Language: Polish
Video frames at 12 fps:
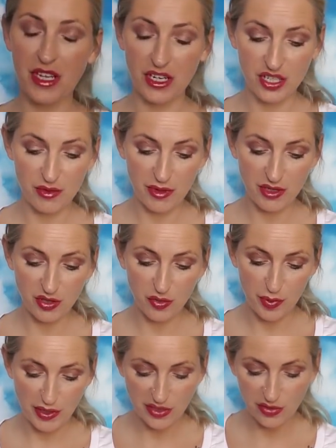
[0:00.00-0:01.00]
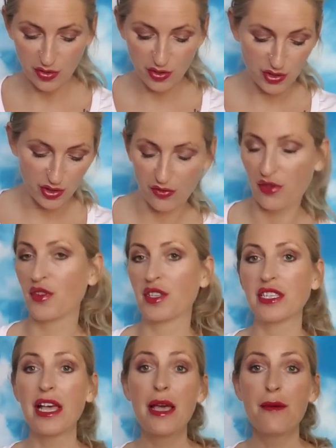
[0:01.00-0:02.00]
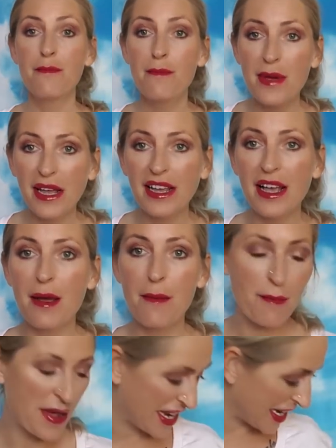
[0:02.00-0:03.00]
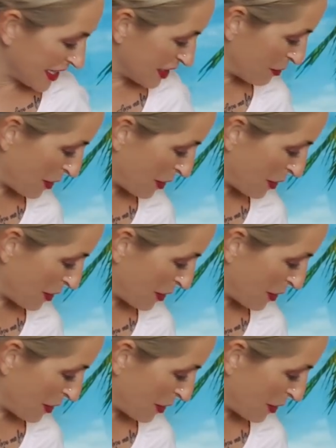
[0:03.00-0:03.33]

także będzie to prezent urodzinowy, więc mega, mega